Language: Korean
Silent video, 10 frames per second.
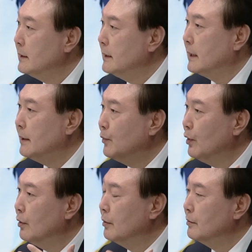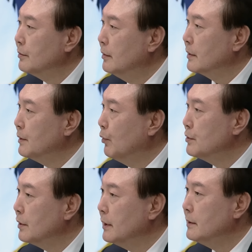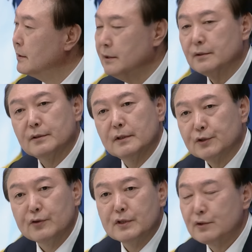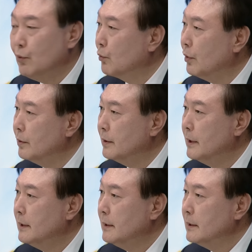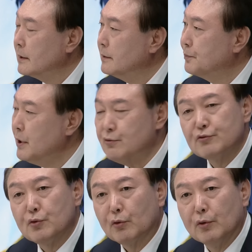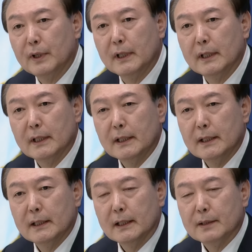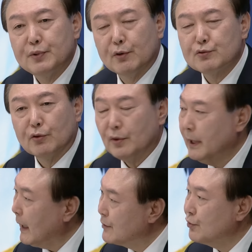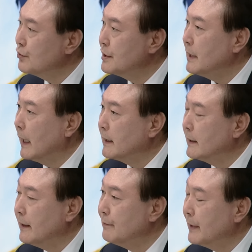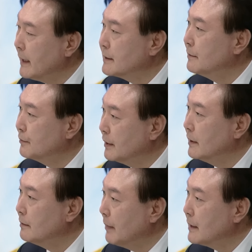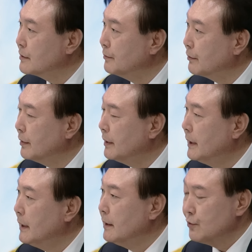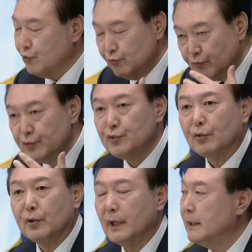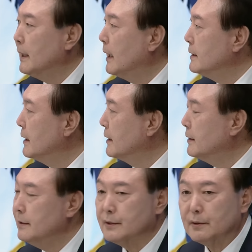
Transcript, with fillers: 이게 뭐 어, 기본적인 그 전제 조건, 그 필수 조건이 필요 조건이 갖춰지지 않기 때문에 지금 드리는 말씀이고요. 충분 조건에 대한 얘기는